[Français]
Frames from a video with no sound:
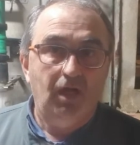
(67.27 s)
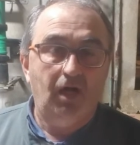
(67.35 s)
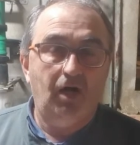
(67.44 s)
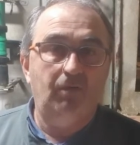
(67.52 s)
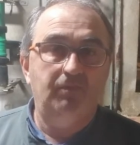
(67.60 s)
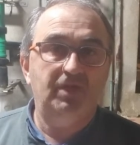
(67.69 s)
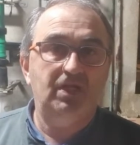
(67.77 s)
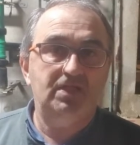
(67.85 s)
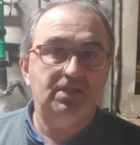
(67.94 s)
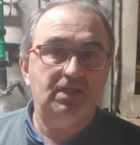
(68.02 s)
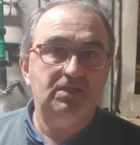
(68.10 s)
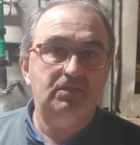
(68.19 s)
à emmener
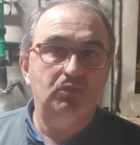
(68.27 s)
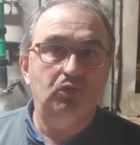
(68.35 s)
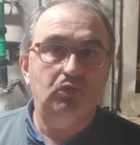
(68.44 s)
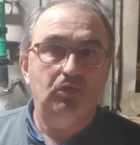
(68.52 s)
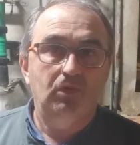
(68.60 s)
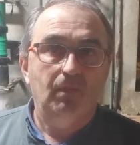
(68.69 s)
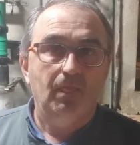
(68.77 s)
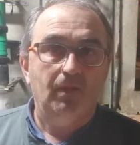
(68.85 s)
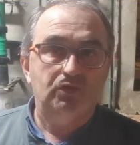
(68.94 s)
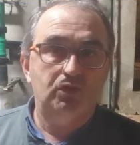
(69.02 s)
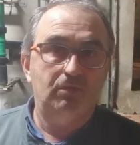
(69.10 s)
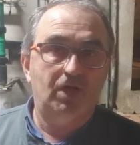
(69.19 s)
les animaux
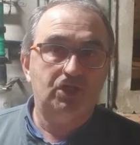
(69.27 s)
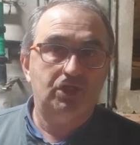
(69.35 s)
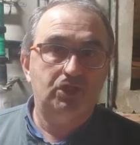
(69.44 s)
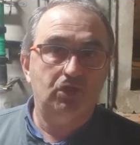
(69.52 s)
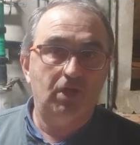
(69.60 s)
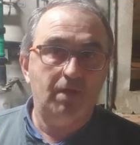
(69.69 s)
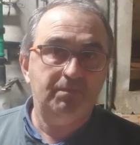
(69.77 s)
sur le marché de Cholet,